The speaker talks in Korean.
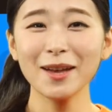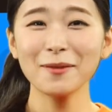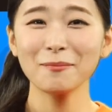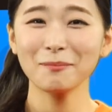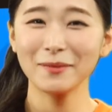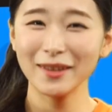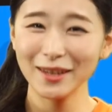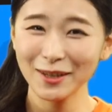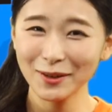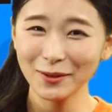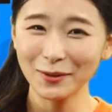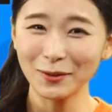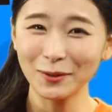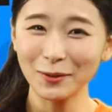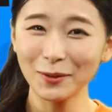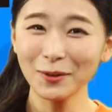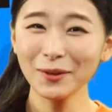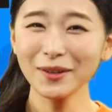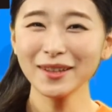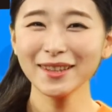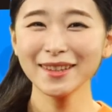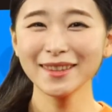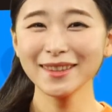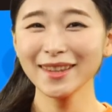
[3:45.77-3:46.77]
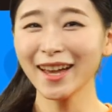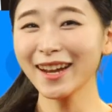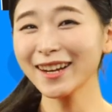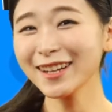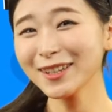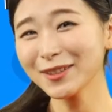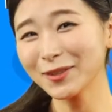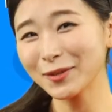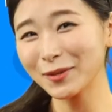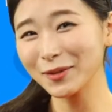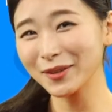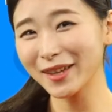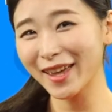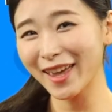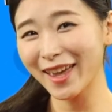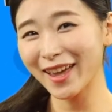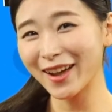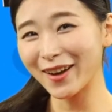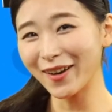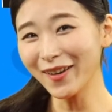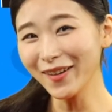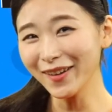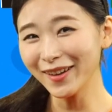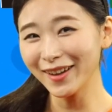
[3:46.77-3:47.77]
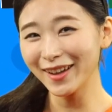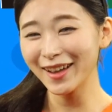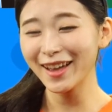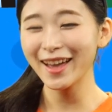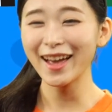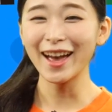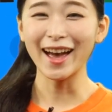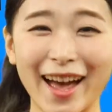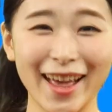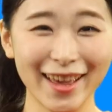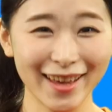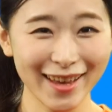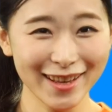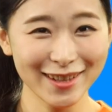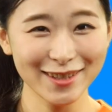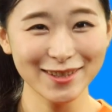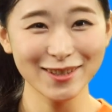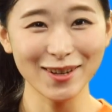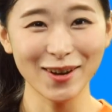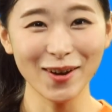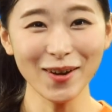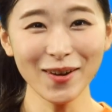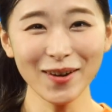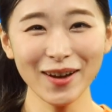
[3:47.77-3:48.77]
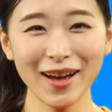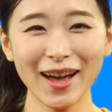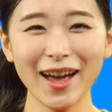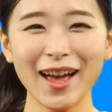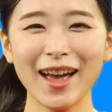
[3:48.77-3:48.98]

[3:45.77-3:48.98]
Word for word: 믿고 따르도록 해요. 알겠죠?